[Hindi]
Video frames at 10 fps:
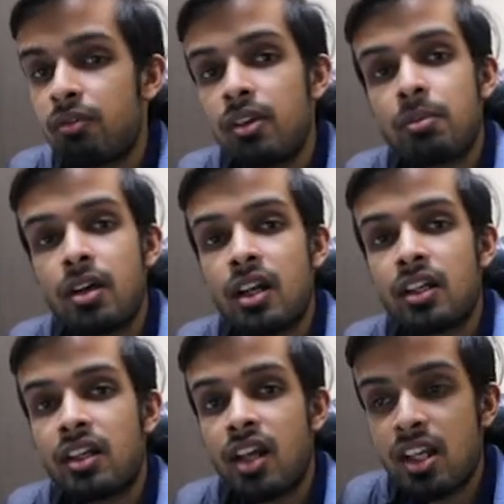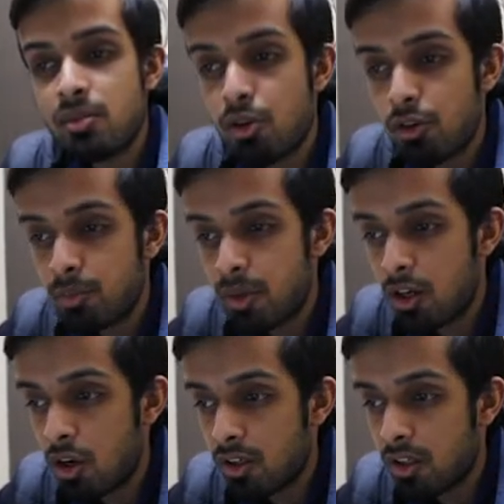फ्लिपकार्ट के डैशबोर्ड पे
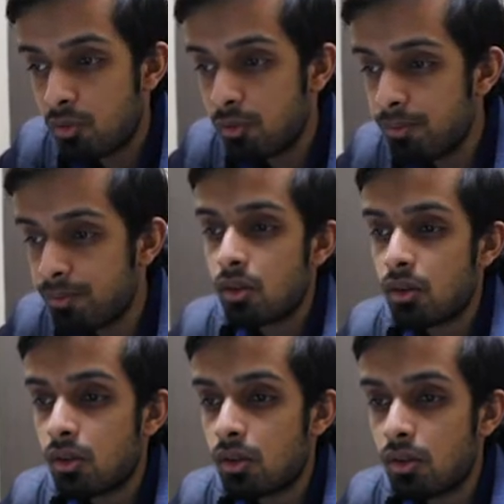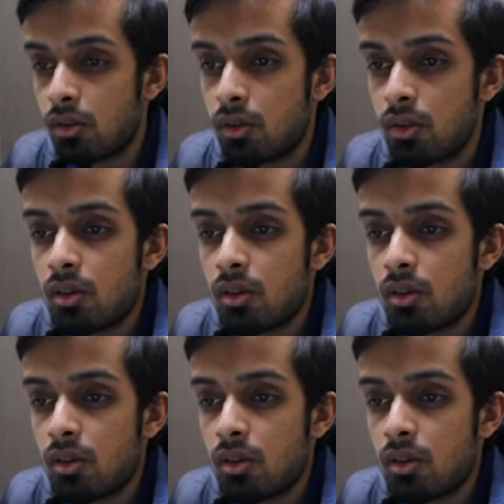लॉग इन हूँ तो